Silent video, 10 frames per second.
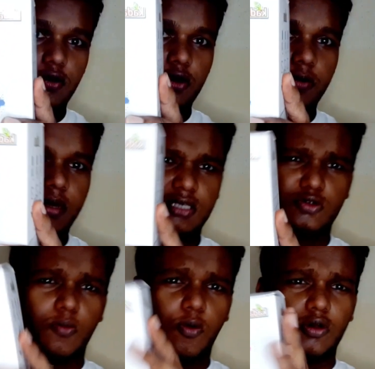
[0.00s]
क्योंकि मैंने
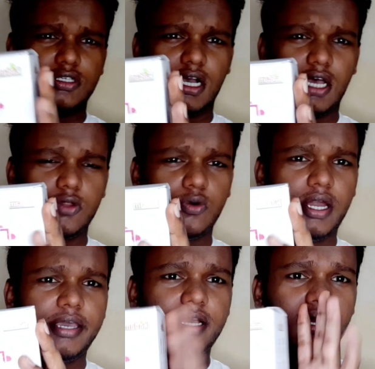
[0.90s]
इसको बहुत जगह ढूंढा
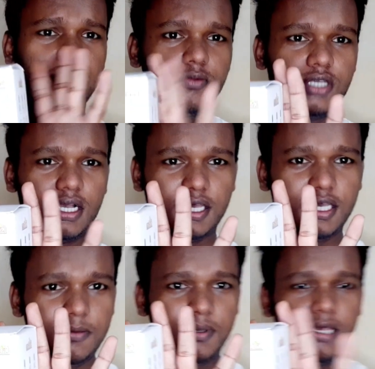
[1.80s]
ये कलर मुझे
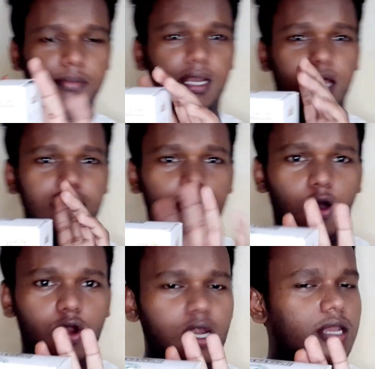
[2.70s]
कहीं भी नहीं मिला ये
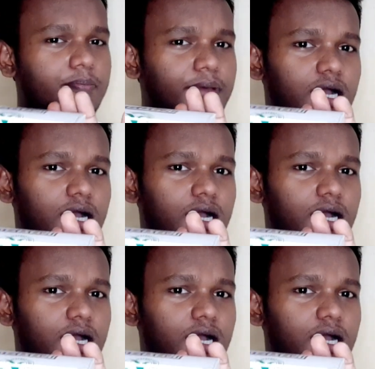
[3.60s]
ऑनलाइन पे